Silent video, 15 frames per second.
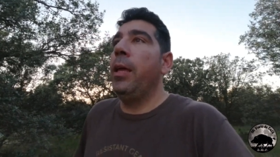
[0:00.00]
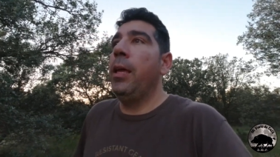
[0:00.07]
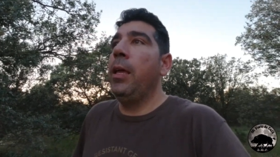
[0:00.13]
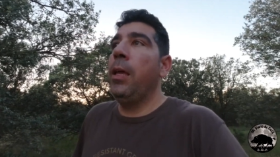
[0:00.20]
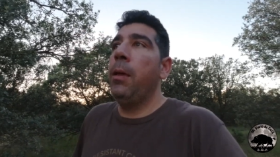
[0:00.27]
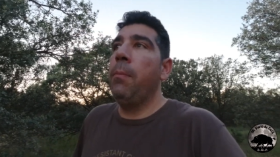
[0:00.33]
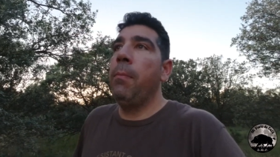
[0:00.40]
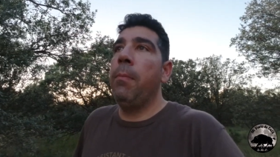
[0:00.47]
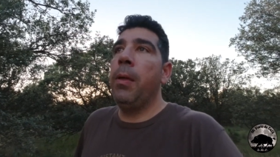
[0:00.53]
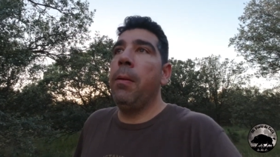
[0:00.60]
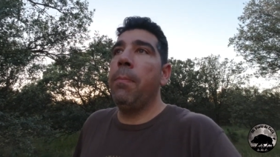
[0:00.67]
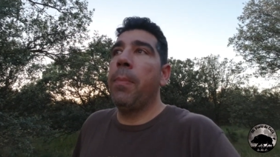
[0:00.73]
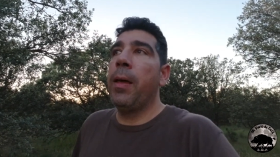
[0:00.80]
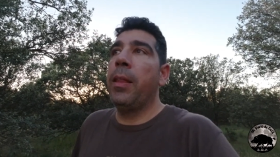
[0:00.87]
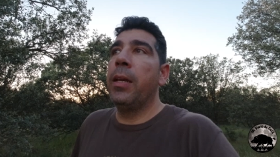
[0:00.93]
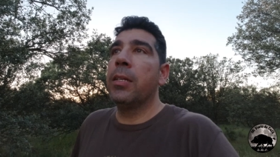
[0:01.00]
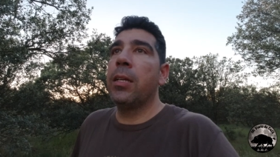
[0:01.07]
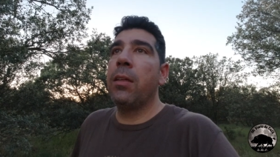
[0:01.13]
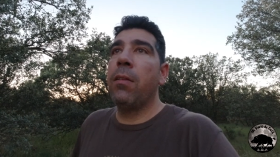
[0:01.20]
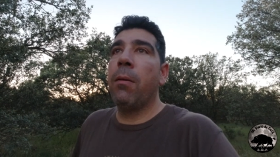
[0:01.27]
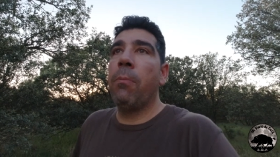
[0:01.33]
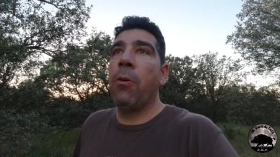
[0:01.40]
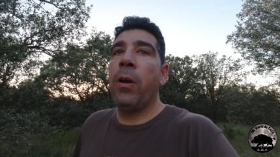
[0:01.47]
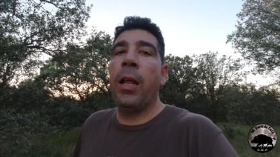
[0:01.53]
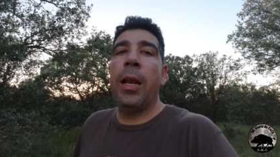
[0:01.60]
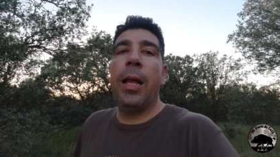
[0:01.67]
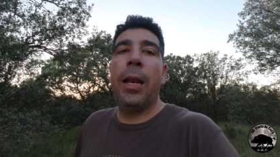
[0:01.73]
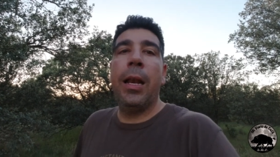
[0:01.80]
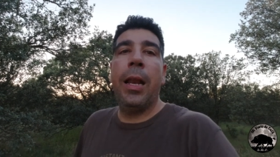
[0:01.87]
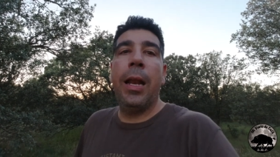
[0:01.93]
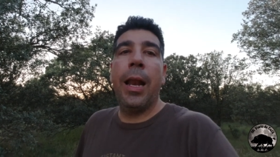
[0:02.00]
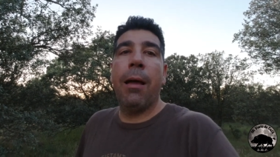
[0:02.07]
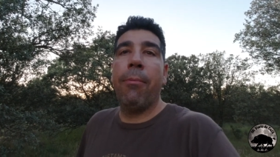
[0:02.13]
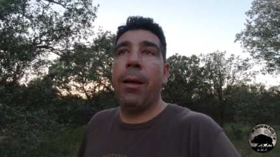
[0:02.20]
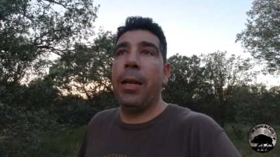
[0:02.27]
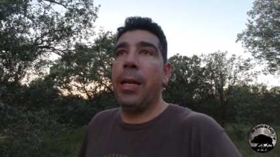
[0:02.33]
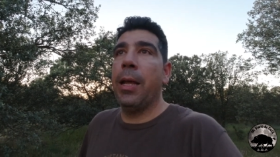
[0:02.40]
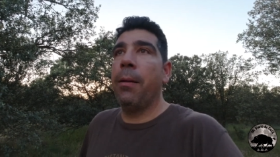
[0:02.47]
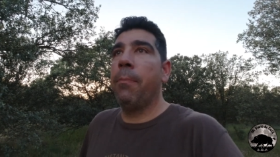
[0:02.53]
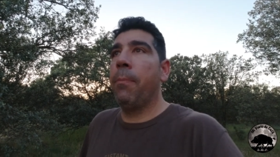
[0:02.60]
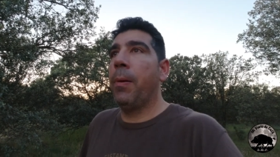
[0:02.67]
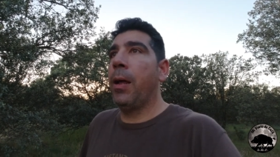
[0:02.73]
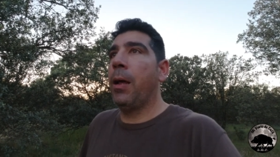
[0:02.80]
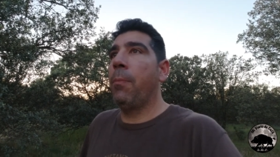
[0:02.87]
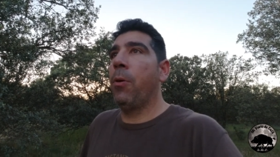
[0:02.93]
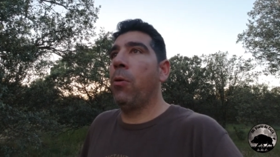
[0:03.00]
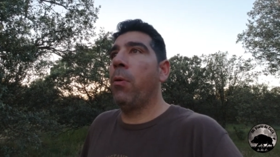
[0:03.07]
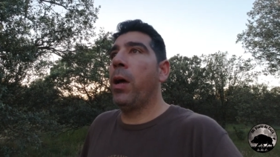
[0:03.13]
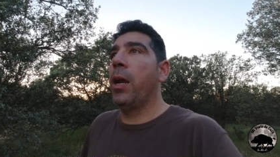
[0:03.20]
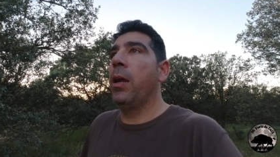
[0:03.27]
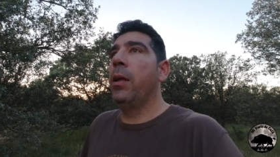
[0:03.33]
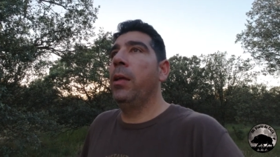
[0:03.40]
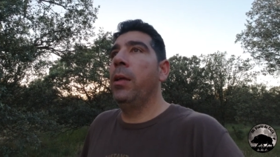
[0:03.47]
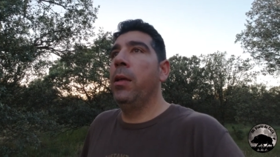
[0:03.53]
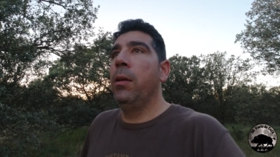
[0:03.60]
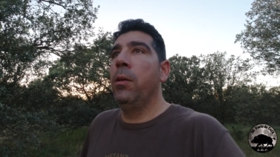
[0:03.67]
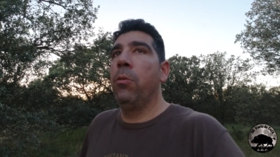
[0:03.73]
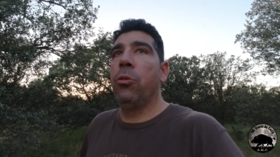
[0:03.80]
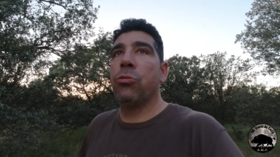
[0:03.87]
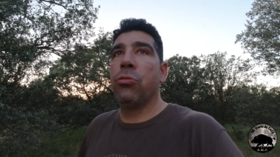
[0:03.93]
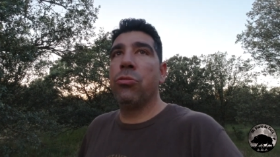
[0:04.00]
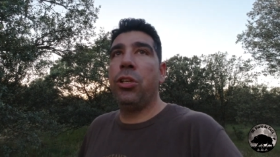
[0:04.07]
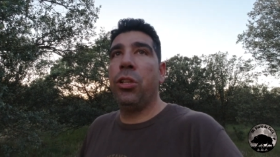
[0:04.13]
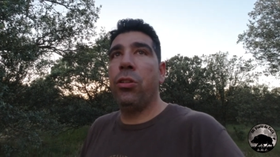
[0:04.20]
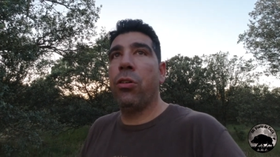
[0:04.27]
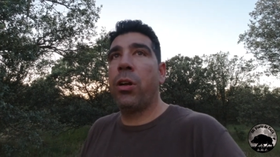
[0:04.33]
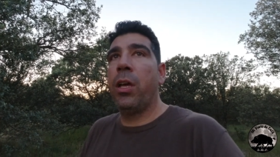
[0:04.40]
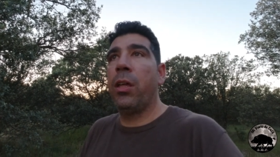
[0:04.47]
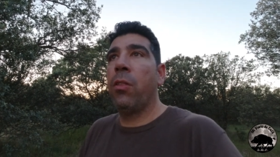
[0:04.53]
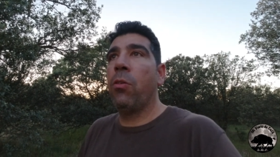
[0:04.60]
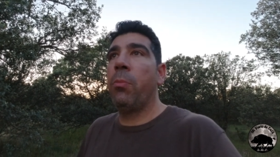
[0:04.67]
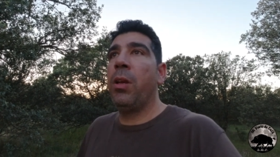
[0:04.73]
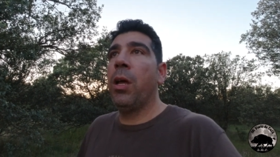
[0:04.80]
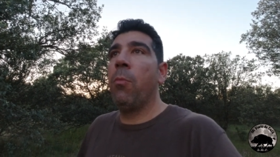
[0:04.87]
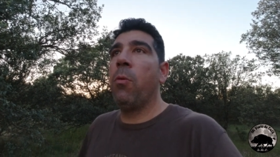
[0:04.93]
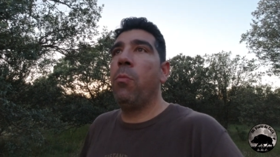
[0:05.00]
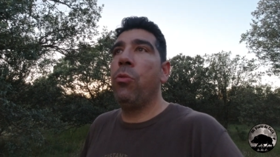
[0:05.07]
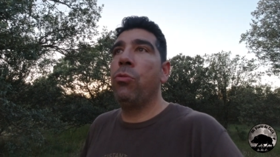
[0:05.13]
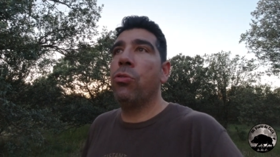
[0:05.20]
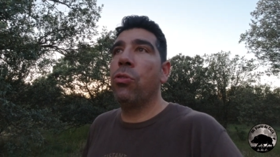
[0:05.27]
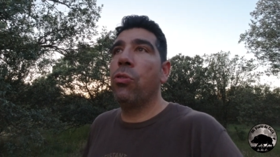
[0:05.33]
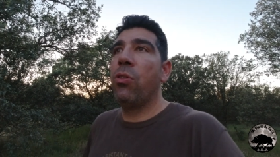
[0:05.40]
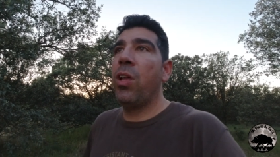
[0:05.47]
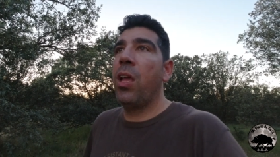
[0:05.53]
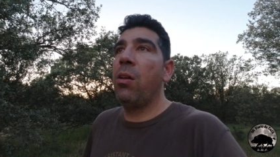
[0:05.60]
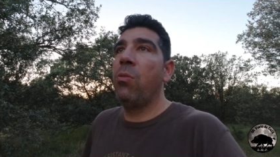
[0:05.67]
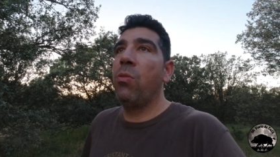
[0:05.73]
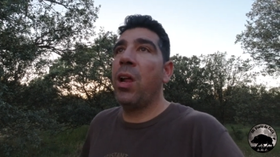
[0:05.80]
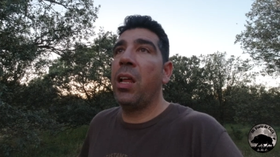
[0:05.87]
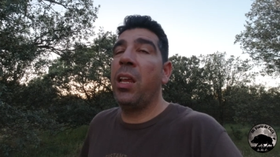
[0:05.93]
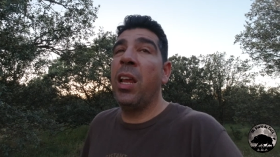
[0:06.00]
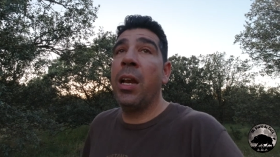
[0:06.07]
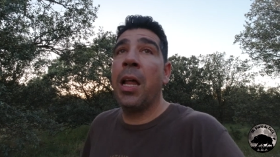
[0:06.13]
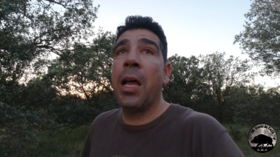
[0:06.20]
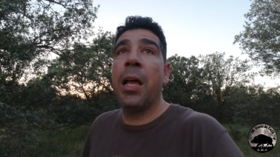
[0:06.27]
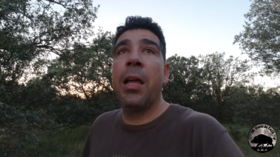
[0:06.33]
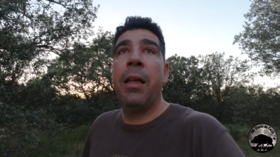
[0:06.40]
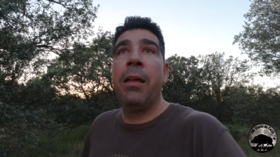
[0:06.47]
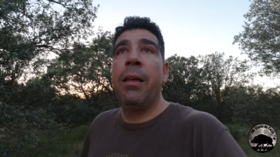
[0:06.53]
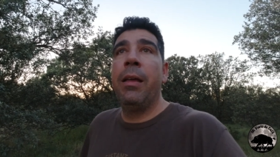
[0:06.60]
Y mi padre se ha ido a poner al de La Baña para probar. Pues son sitios que dominamos mucho, hoy hay luna llena.